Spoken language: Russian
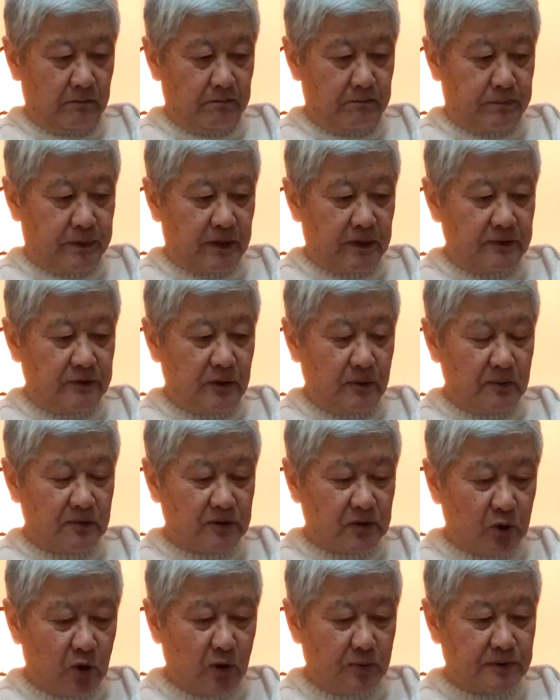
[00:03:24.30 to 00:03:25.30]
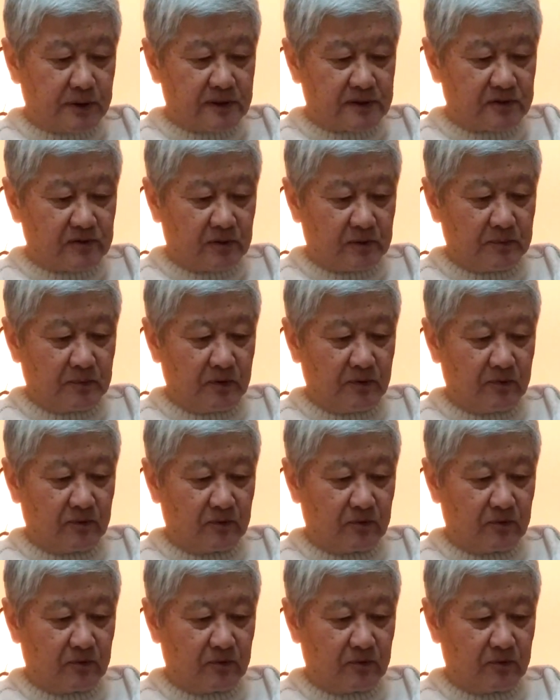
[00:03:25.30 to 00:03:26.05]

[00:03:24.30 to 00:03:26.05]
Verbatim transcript: Перейдем к сообществам,